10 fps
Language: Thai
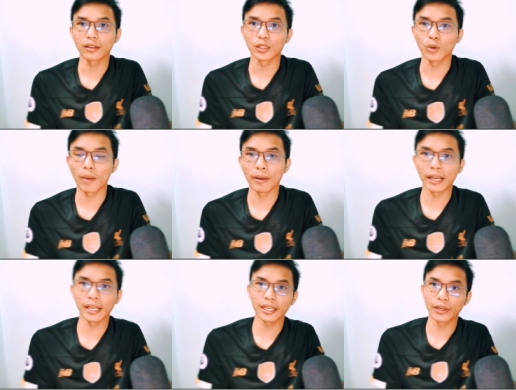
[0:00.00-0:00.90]
ถือว่าไม่
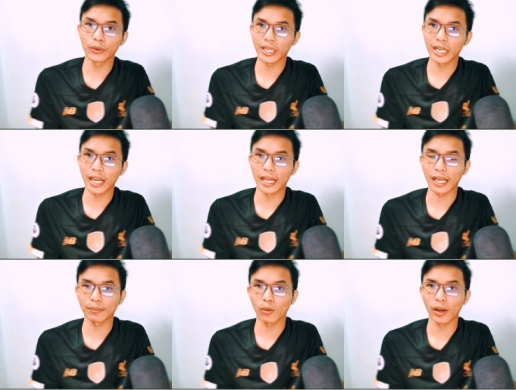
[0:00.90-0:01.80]
ได้คิริวคิเลนะค
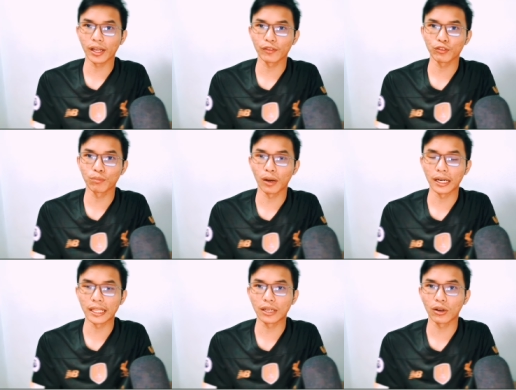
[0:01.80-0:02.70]
รับแต่ว่าในฟุตบอล
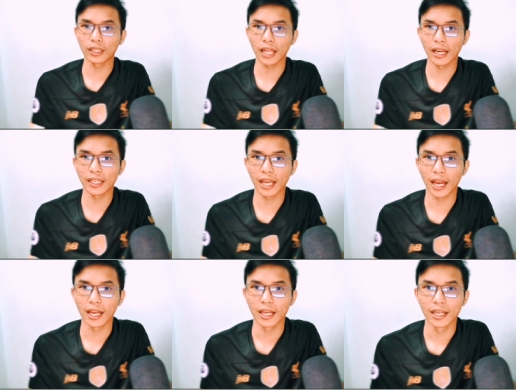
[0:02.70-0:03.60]
ลีกค่อนข้างที่จะ
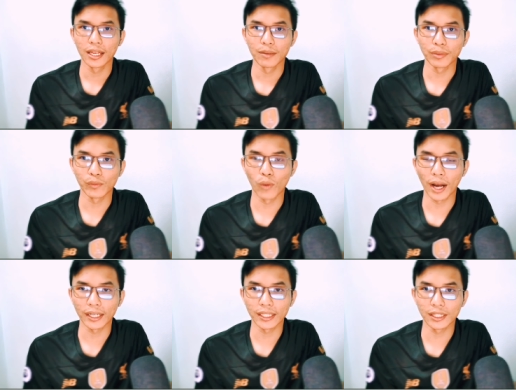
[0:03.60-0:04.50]
ผิดหวัง
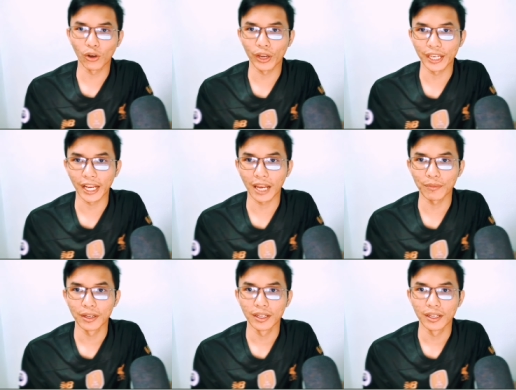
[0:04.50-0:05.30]
นิดหน่อยนะครับ